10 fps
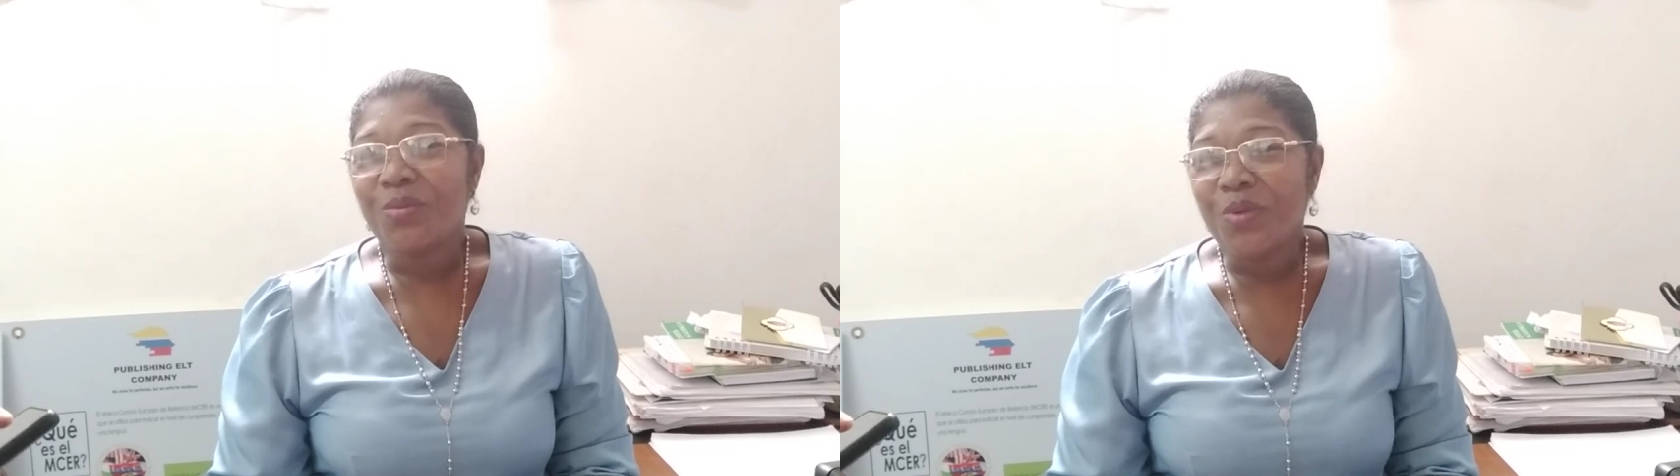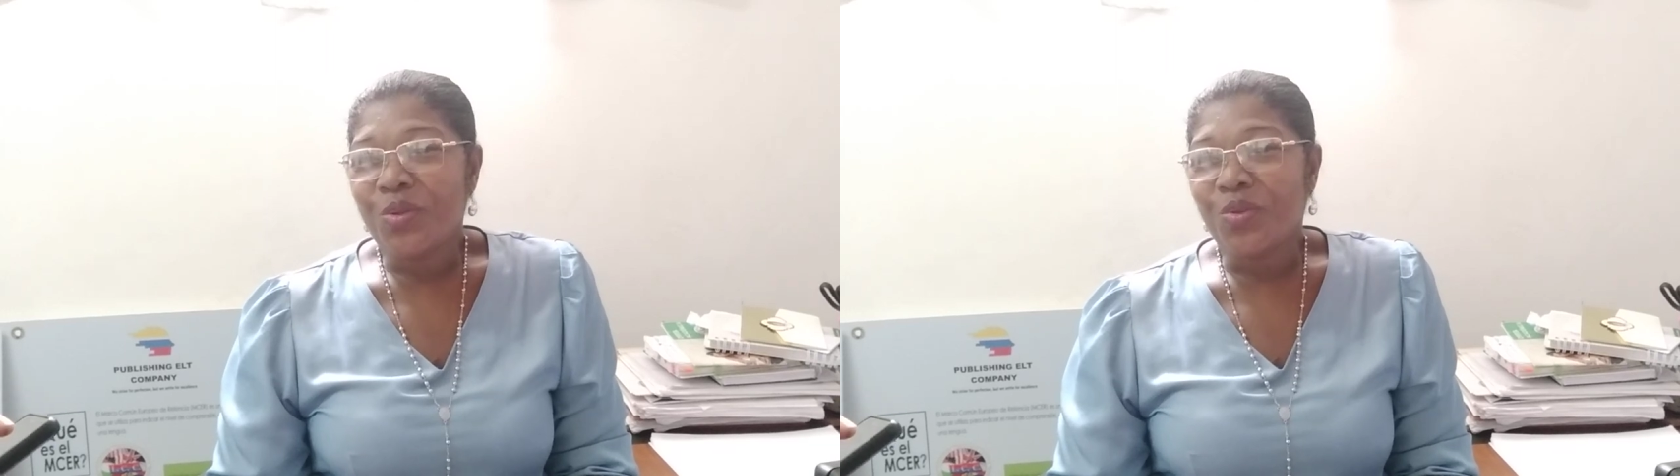
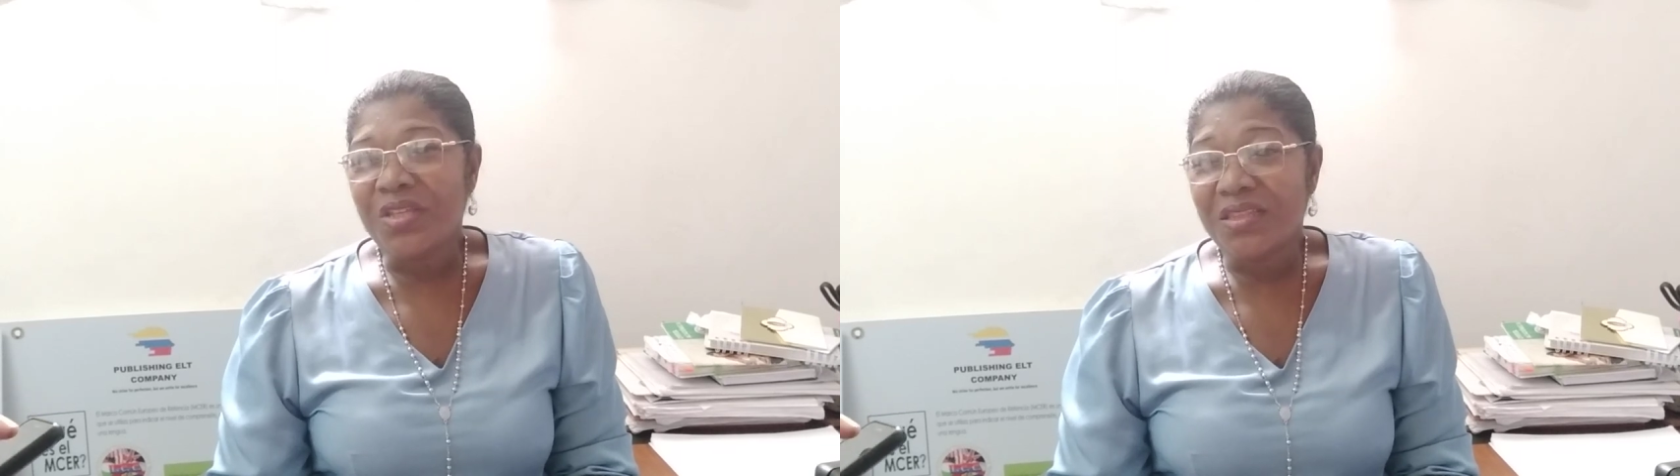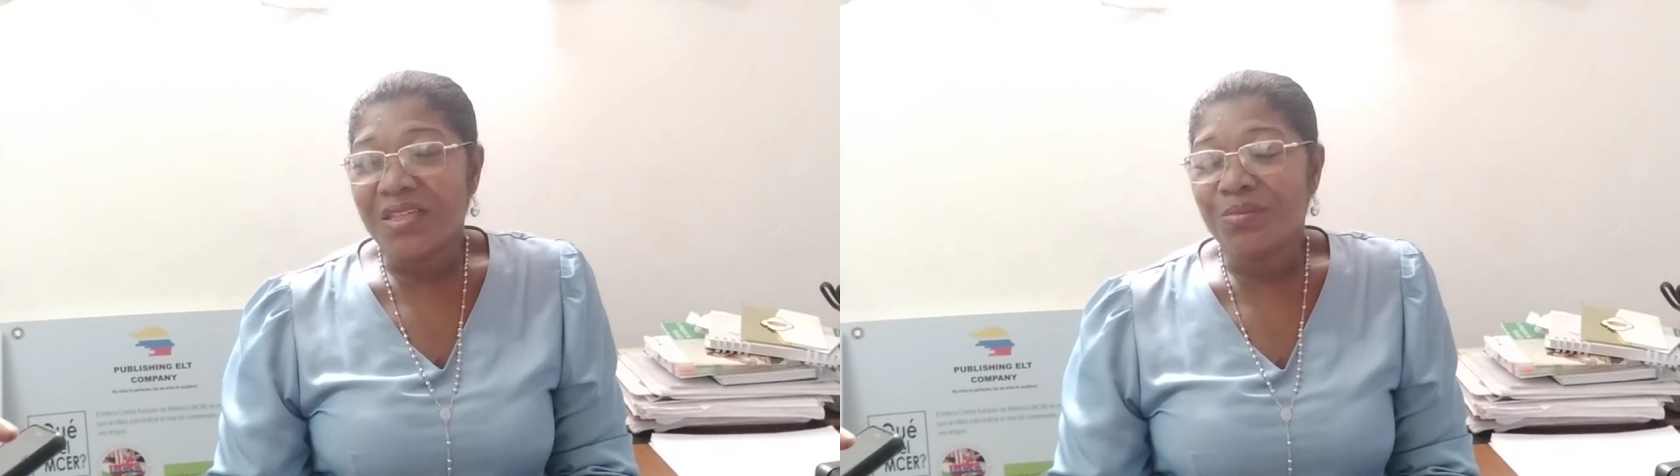
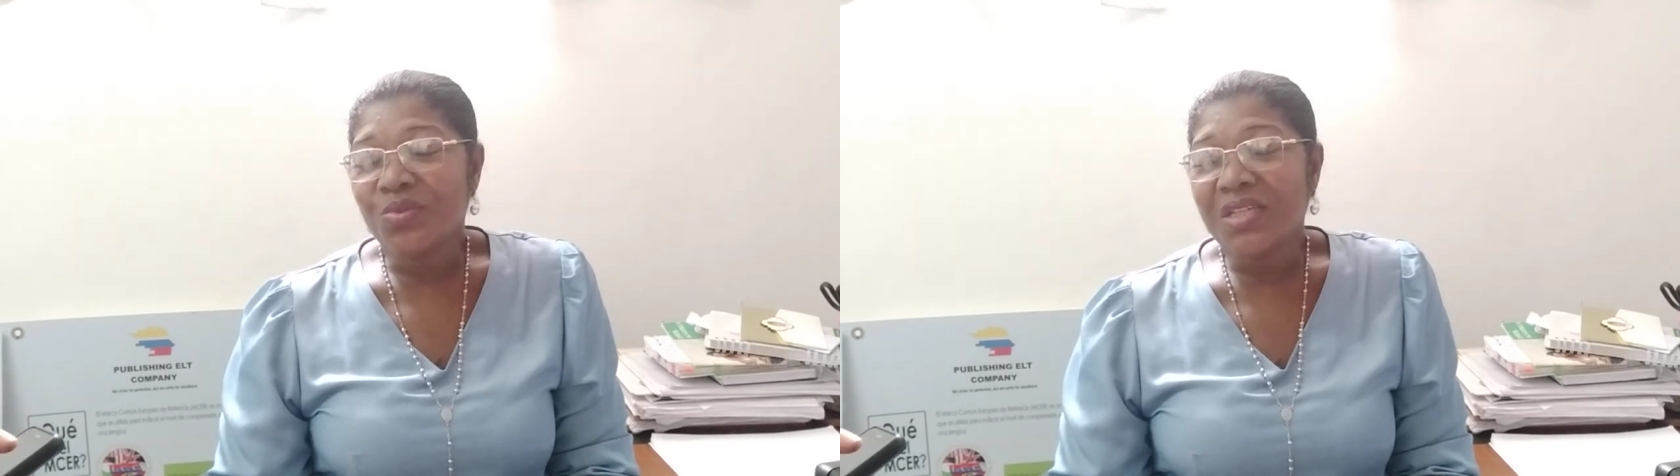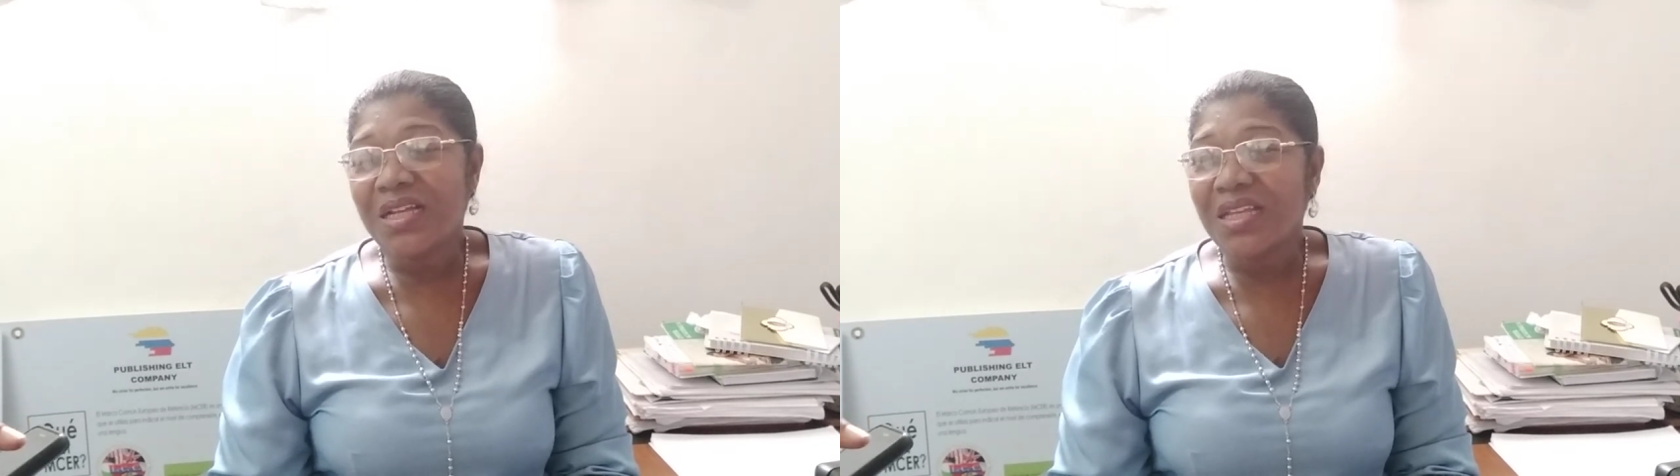periodista,
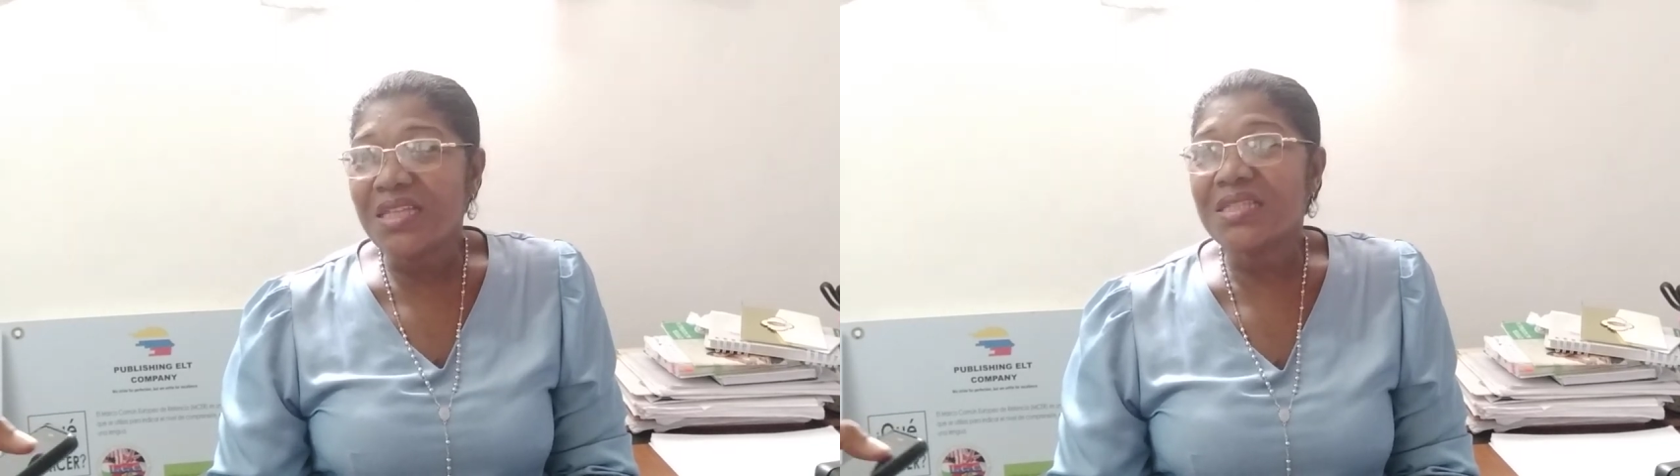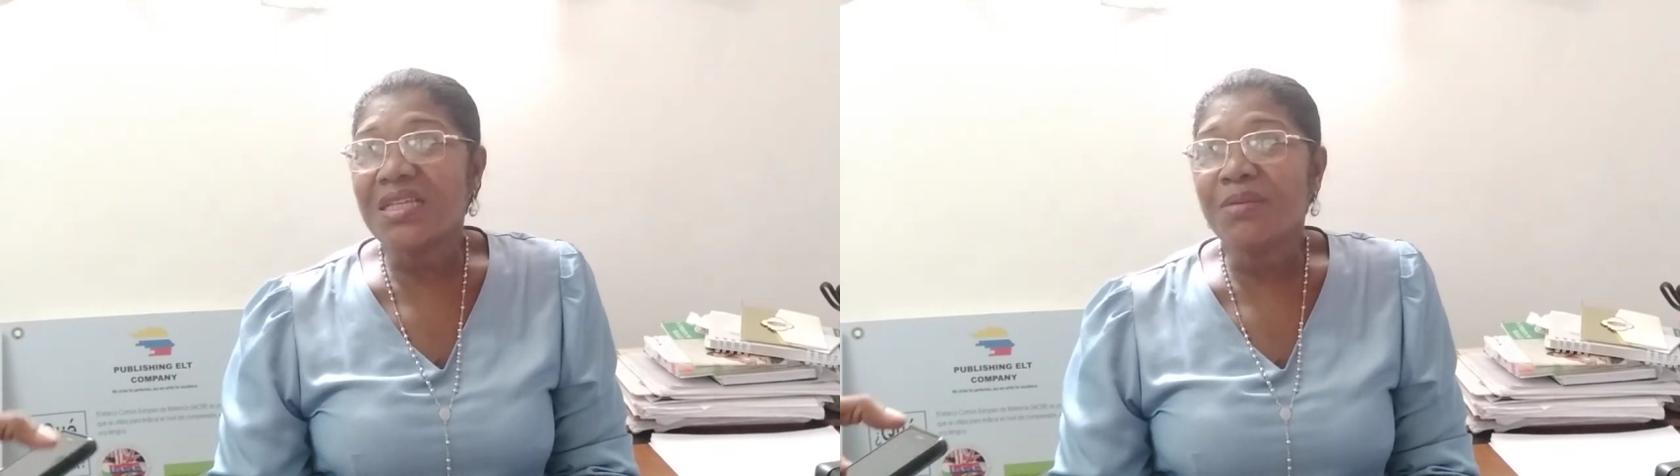muchas
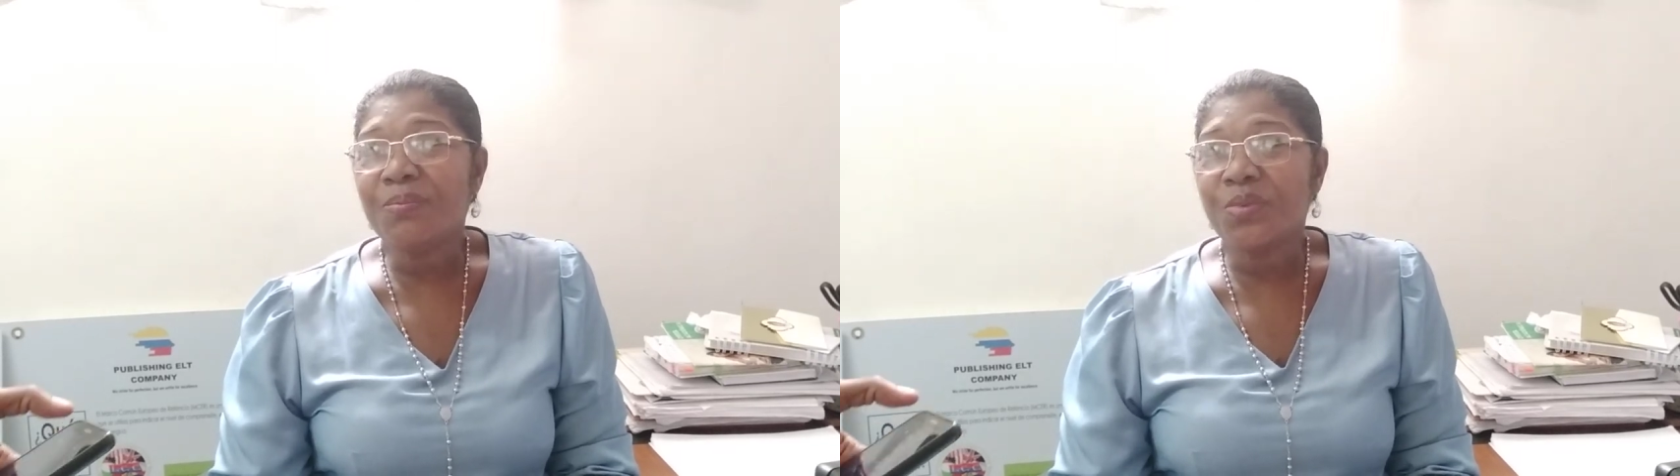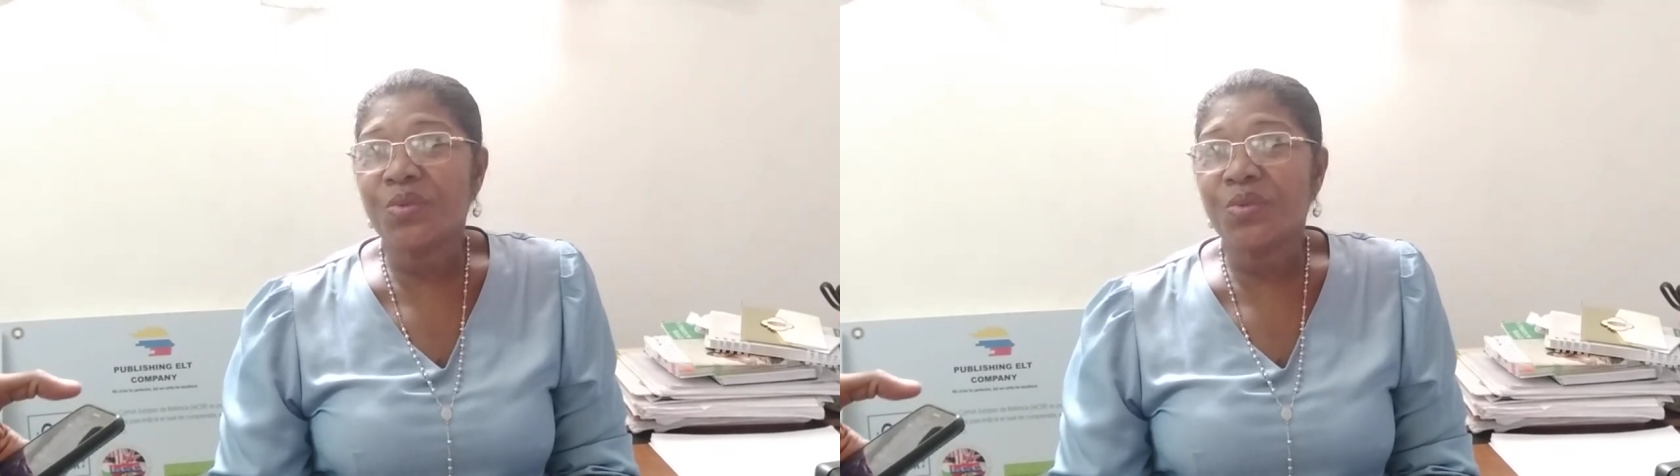gracias